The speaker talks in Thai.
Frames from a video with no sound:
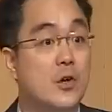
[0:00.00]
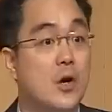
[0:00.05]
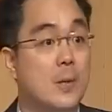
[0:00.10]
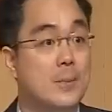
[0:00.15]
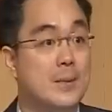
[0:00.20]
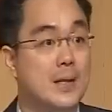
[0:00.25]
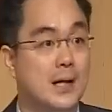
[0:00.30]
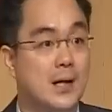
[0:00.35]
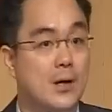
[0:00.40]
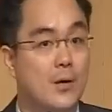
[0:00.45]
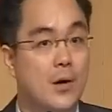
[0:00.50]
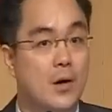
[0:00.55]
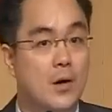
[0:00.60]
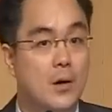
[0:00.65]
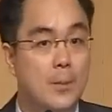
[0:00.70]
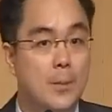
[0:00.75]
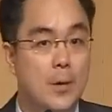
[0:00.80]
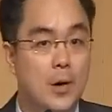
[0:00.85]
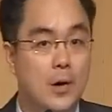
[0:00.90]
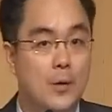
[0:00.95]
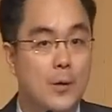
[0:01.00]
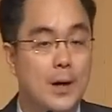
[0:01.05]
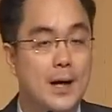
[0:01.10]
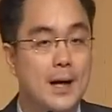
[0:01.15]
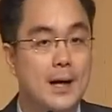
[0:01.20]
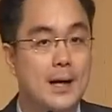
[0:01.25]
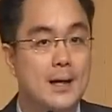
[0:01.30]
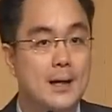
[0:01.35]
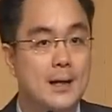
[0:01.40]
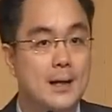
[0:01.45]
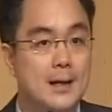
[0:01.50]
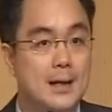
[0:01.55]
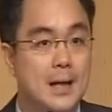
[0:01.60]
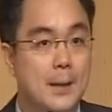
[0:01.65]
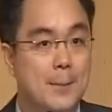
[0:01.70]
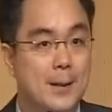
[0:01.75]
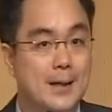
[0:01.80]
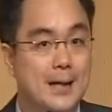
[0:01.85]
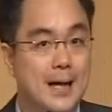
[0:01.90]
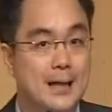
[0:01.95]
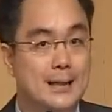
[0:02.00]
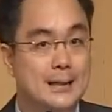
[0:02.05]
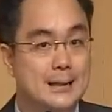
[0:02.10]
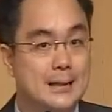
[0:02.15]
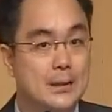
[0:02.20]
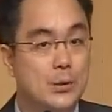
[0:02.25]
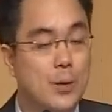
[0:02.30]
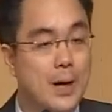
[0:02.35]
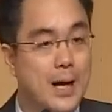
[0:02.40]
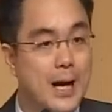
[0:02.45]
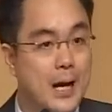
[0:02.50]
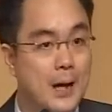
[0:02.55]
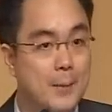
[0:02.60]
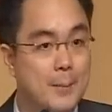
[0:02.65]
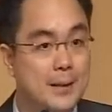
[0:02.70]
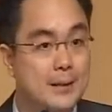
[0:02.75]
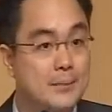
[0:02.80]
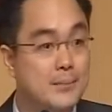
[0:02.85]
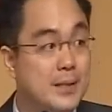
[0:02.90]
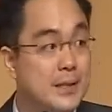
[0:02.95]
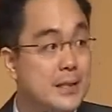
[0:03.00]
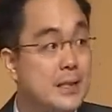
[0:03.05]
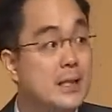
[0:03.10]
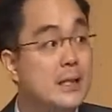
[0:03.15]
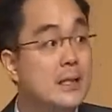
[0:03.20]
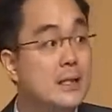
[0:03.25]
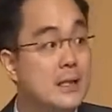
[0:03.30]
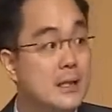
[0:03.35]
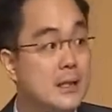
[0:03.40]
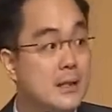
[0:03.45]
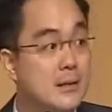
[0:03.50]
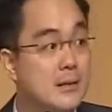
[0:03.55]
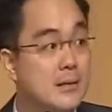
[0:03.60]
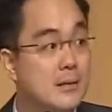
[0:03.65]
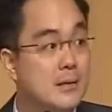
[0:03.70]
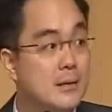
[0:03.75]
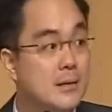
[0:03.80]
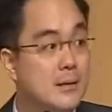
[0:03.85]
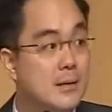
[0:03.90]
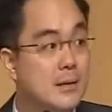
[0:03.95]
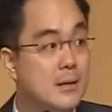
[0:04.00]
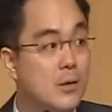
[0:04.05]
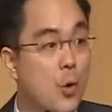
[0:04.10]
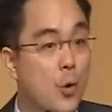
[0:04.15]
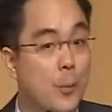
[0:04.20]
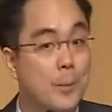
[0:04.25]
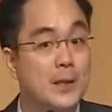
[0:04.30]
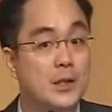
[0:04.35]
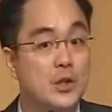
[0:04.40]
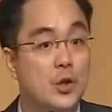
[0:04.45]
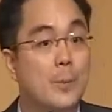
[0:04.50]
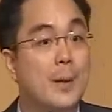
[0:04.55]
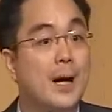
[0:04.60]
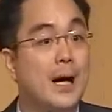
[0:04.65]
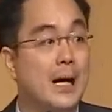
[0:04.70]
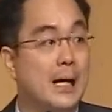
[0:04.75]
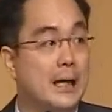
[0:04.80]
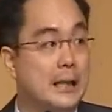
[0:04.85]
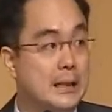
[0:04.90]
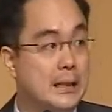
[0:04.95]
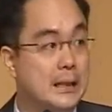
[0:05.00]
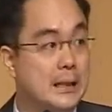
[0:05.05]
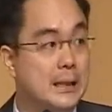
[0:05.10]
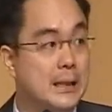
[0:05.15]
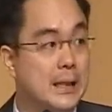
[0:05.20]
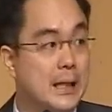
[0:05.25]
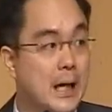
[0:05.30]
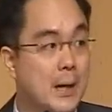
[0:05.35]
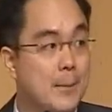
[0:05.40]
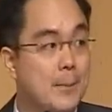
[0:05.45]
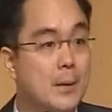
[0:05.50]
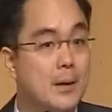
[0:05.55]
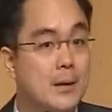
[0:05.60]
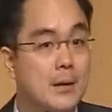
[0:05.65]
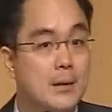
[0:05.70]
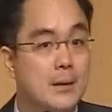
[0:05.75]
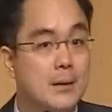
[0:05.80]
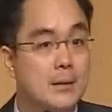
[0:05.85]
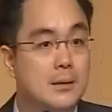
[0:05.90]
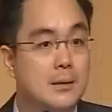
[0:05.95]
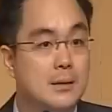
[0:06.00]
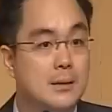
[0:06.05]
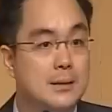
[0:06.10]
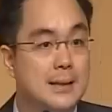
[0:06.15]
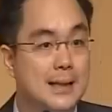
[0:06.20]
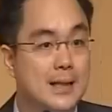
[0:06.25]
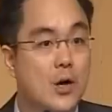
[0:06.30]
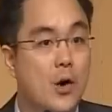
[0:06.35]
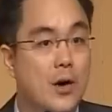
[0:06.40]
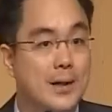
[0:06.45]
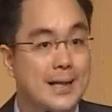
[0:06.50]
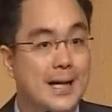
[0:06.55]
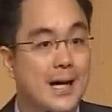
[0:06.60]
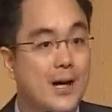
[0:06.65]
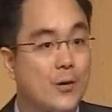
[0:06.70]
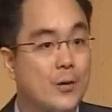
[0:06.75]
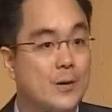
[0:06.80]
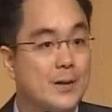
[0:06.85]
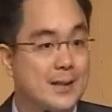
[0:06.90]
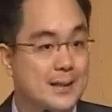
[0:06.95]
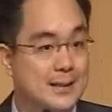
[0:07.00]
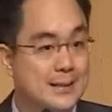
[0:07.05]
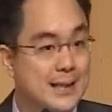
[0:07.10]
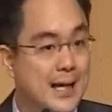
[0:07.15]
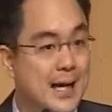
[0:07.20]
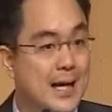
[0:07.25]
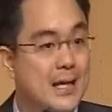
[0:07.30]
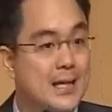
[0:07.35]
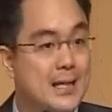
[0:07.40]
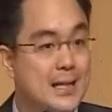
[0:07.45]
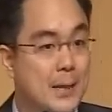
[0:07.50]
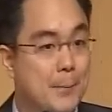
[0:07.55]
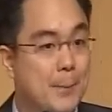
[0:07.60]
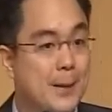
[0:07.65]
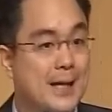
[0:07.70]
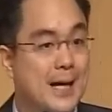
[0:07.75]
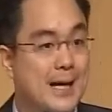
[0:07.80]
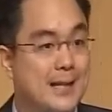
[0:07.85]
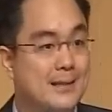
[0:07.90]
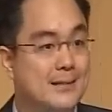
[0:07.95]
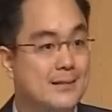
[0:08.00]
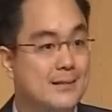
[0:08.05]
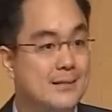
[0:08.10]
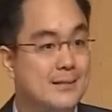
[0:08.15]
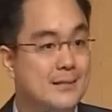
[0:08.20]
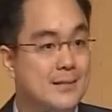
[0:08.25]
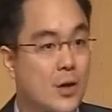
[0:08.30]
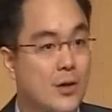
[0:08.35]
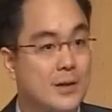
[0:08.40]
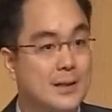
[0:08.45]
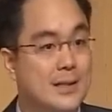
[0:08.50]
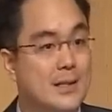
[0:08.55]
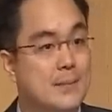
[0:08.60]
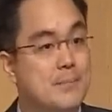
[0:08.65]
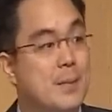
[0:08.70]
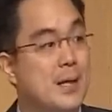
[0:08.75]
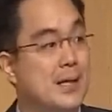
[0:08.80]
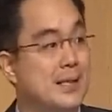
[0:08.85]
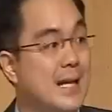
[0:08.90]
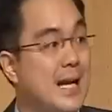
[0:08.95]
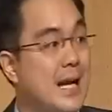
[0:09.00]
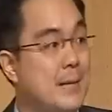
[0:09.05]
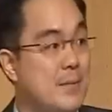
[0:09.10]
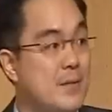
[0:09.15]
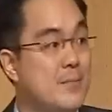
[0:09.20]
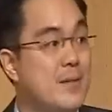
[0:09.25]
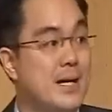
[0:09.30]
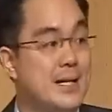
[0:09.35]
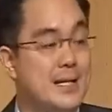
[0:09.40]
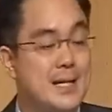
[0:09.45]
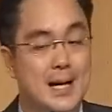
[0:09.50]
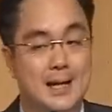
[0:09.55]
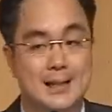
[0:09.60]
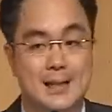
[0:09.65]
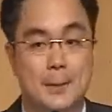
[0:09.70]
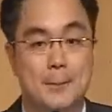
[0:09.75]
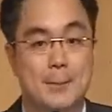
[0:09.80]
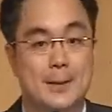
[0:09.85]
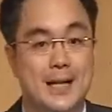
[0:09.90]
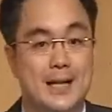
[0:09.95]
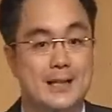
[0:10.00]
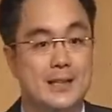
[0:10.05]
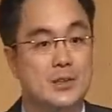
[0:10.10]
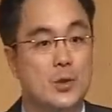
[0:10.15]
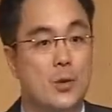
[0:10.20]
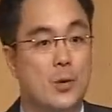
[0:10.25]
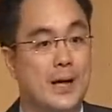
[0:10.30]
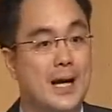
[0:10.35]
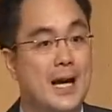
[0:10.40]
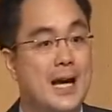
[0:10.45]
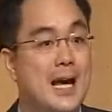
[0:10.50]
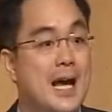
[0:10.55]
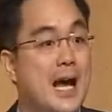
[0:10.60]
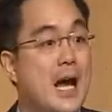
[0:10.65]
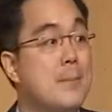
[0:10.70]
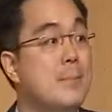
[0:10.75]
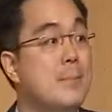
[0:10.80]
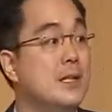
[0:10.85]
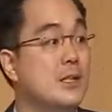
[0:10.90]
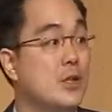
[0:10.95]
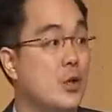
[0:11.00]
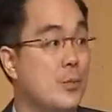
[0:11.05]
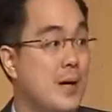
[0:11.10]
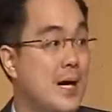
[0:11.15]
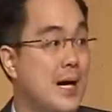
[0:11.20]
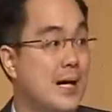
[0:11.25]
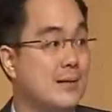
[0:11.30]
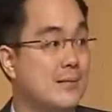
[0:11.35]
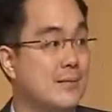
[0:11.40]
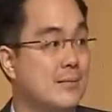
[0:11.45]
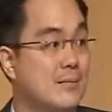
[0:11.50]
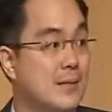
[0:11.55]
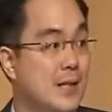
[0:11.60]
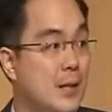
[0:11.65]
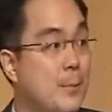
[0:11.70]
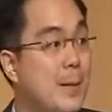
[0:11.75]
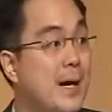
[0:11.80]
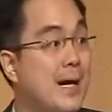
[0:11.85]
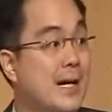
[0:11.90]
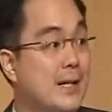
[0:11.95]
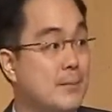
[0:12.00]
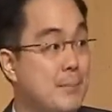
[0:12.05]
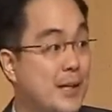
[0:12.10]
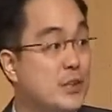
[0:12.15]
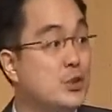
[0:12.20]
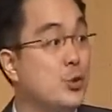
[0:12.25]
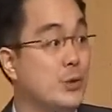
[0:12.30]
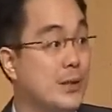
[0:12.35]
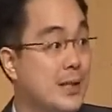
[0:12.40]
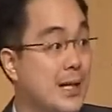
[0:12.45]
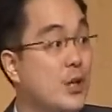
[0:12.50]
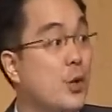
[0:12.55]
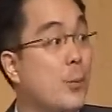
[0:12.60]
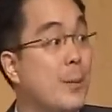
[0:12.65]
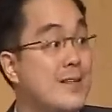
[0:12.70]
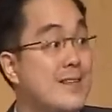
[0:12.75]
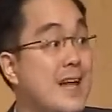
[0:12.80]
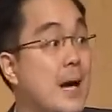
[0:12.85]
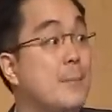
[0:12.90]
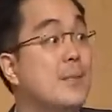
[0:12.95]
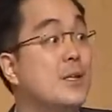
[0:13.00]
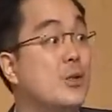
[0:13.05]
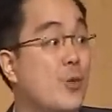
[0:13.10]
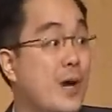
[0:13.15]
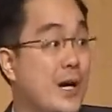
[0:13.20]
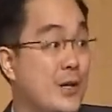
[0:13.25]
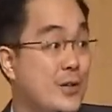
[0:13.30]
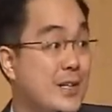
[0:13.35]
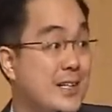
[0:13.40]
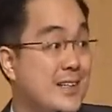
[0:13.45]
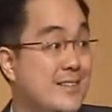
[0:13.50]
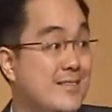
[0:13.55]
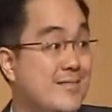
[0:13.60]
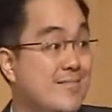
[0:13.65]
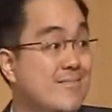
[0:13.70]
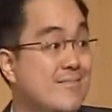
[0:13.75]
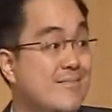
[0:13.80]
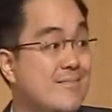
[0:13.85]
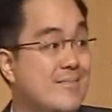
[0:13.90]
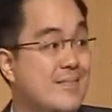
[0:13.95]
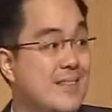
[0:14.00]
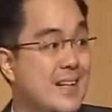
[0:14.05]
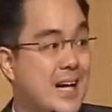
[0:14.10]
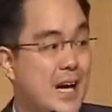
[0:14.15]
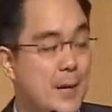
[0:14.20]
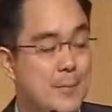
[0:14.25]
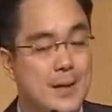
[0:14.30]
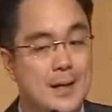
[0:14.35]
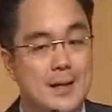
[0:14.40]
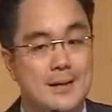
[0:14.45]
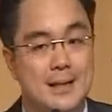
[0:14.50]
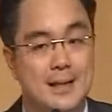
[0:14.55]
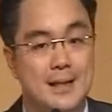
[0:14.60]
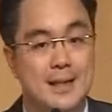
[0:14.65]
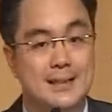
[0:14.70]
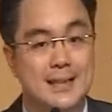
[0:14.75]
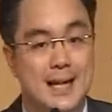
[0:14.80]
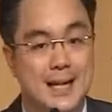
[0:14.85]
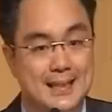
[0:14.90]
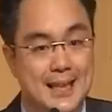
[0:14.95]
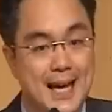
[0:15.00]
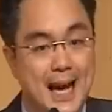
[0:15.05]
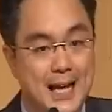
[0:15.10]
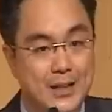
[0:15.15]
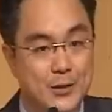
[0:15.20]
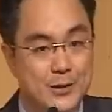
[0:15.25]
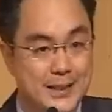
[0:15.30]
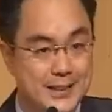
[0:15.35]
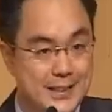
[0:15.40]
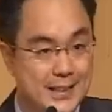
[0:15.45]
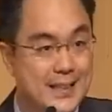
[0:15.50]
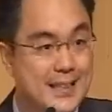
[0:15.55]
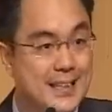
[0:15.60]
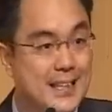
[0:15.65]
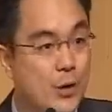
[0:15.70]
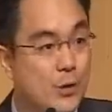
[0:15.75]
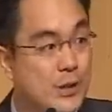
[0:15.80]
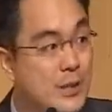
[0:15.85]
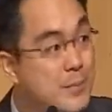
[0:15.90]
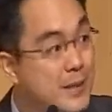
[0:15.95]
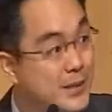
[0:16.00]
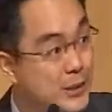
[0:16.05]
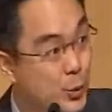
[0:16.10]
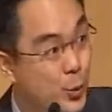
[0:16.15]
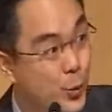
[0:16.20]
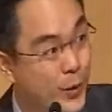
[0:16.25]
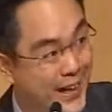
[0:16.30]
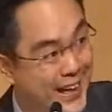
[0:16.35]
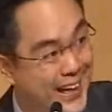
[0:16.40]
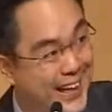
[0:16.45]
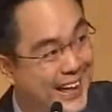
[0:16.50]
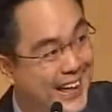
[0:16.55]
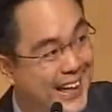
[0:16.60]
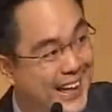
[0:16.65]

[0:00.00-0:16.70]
นรอบเนี่ยเขาก็บอกว่าหลักประกันที่วางมันเยอะครับ60,000 กว่าบาทนะครับคือแต่ก่อนเนี่ยเขาใช้หลักประกันตอนที่เปิดตลาดใหม่ๆเนี่ยหลักประกันตกแค่50,000 กว่าบาทแล้วบางจุดเคยลงไป 30,000 กว่าด้วยใช่นะครับแต่เนื่องจากฐานของดัชนีเราขึ้นมาสูงไง